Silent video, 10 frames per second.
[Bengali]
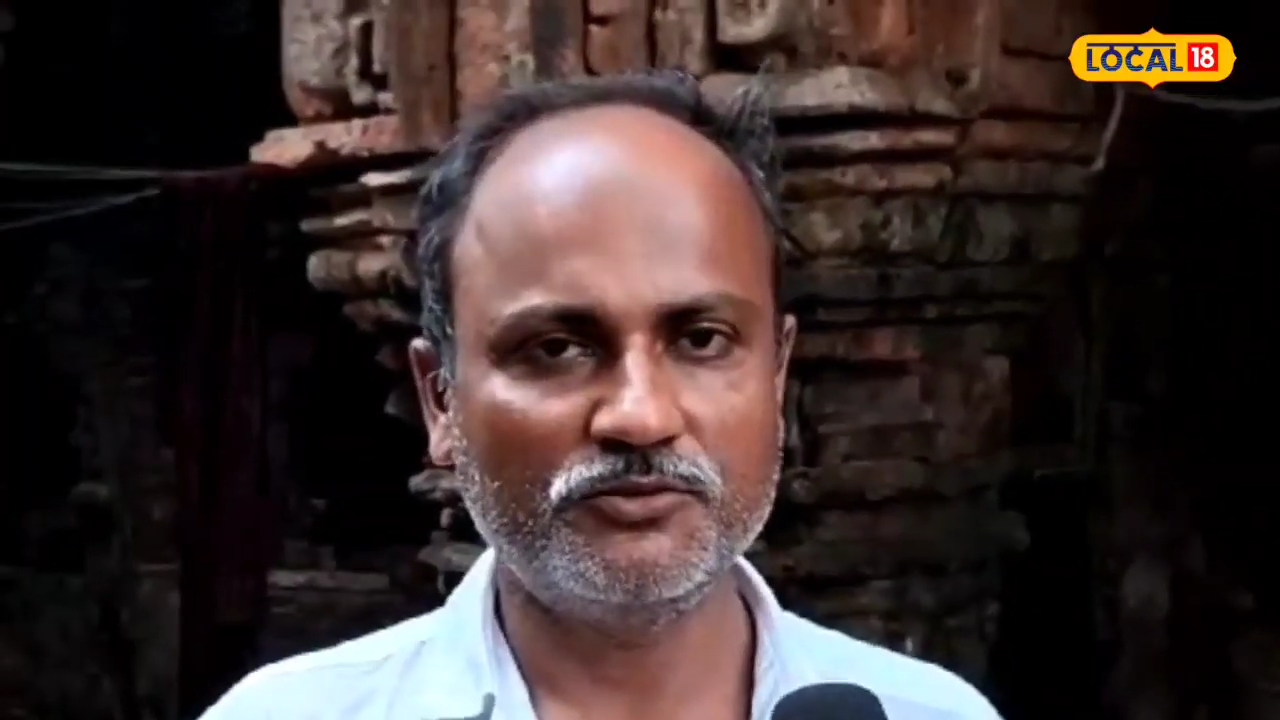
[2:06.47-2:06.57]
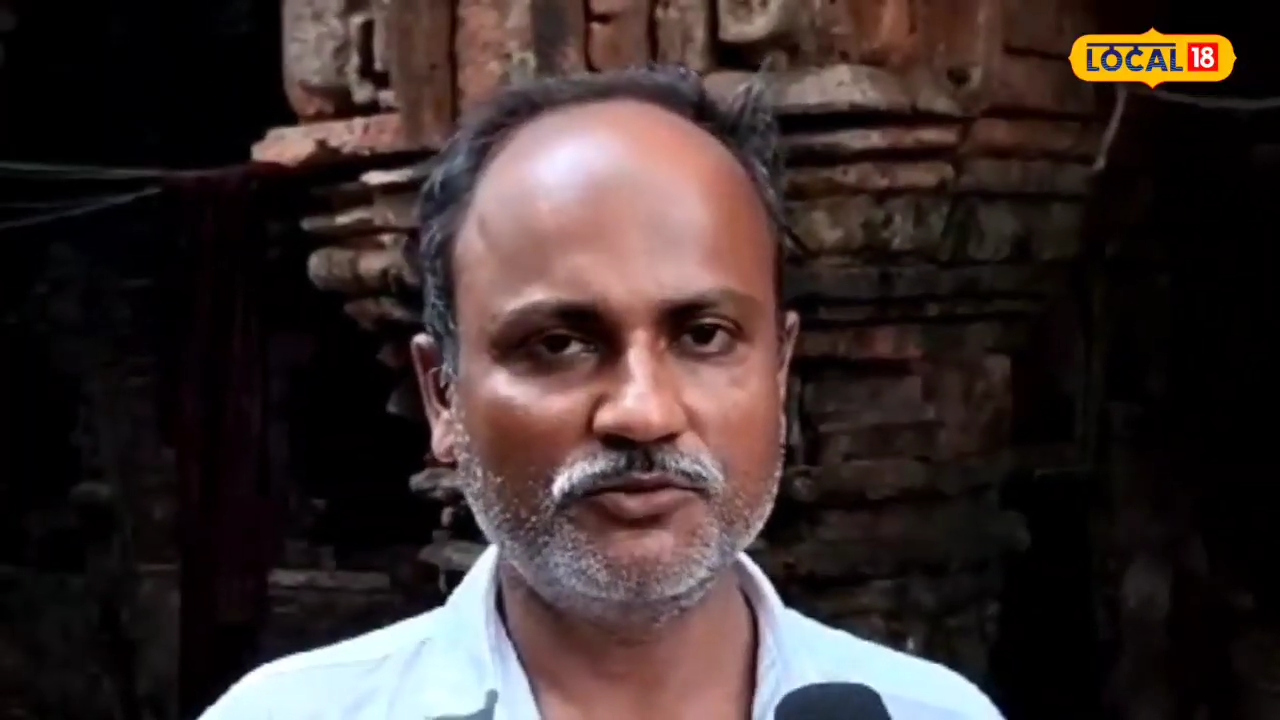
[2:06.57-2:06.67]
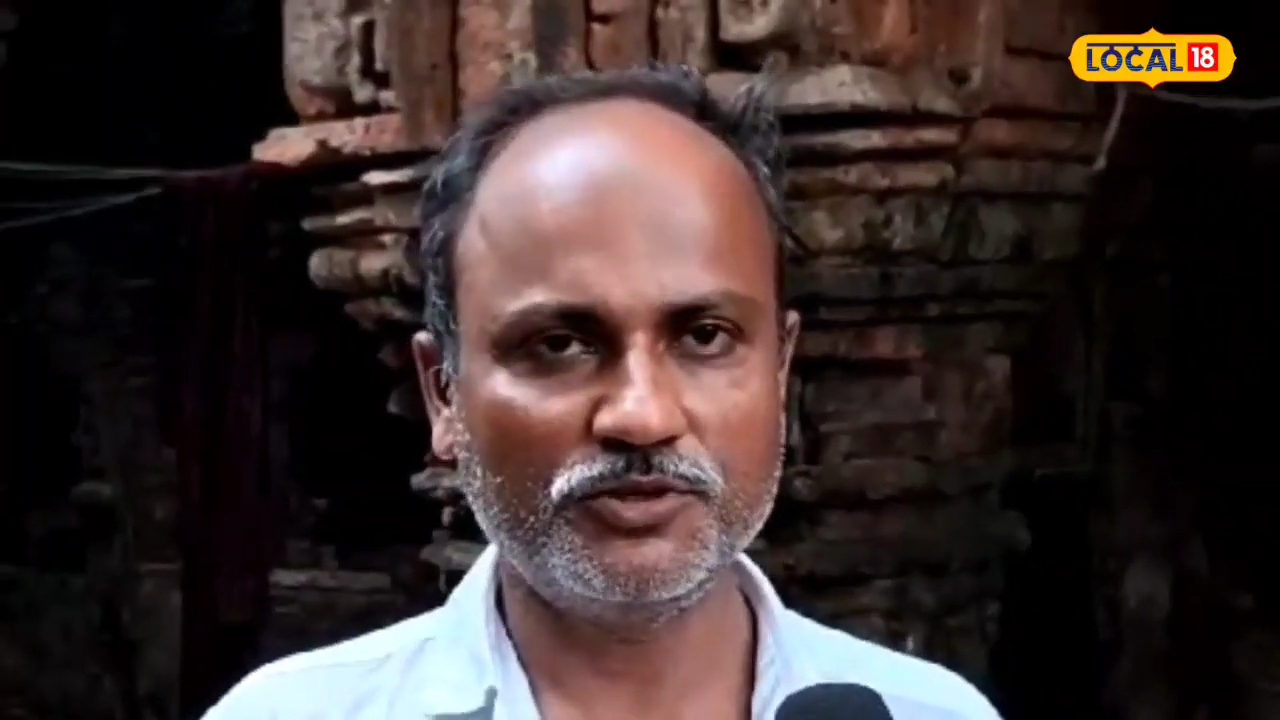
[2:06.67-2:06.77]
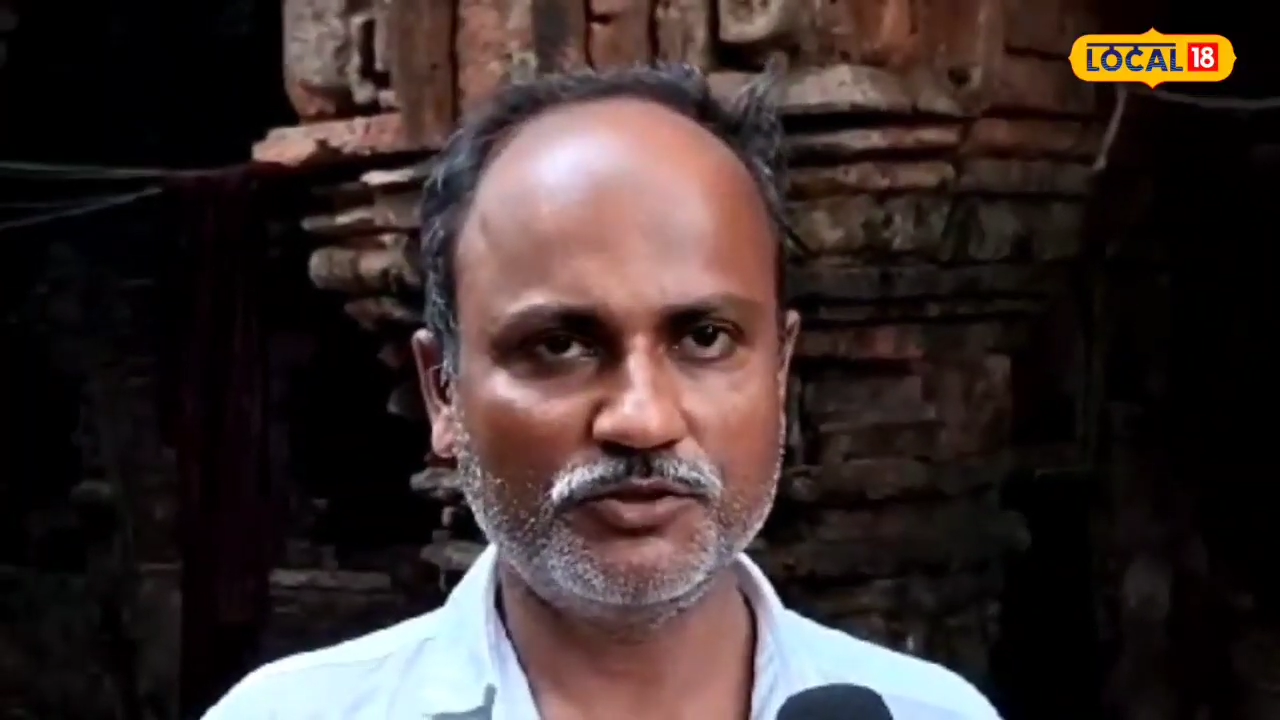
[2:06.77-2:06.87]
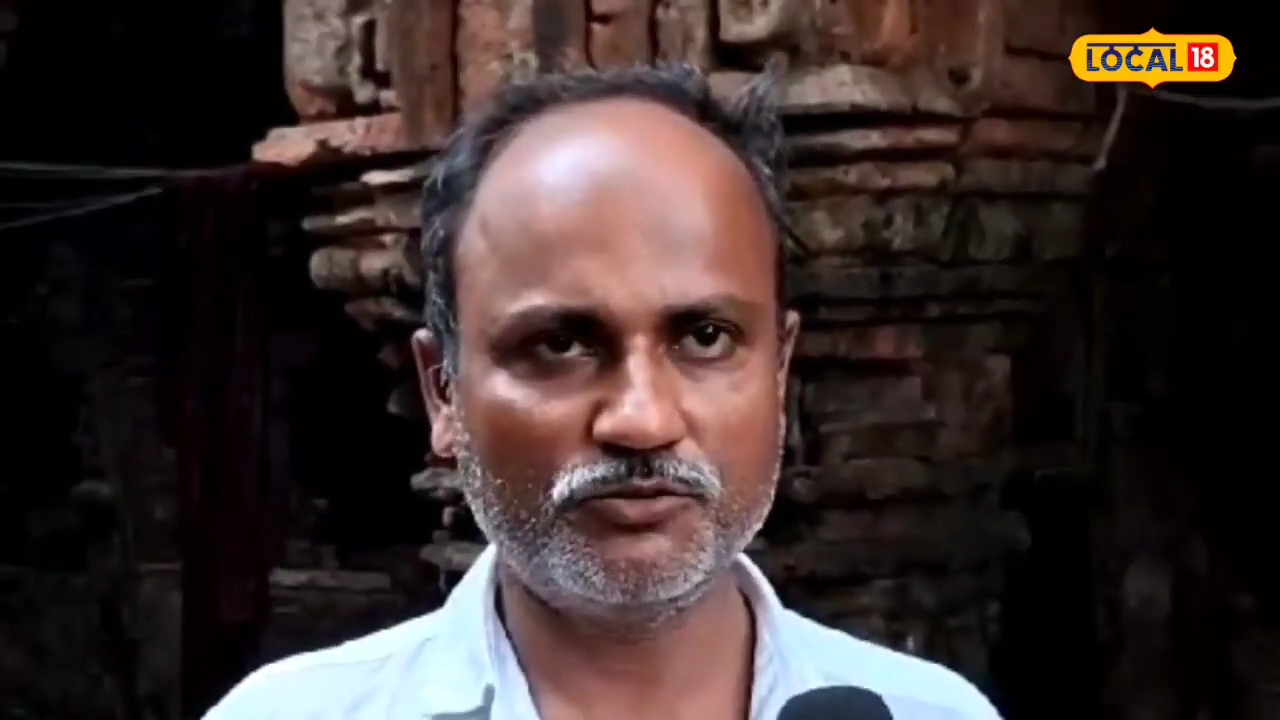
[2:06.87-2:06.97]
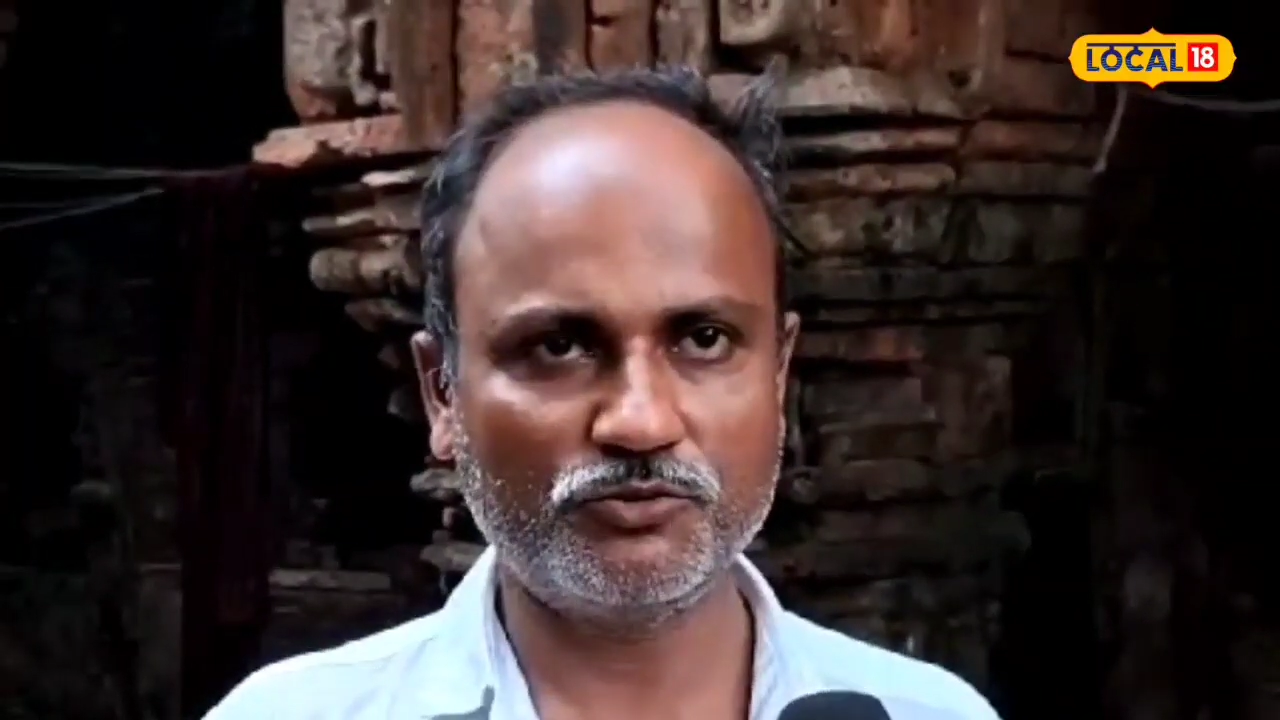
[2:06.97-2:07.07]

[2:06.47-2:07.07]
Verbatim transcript: হুগলির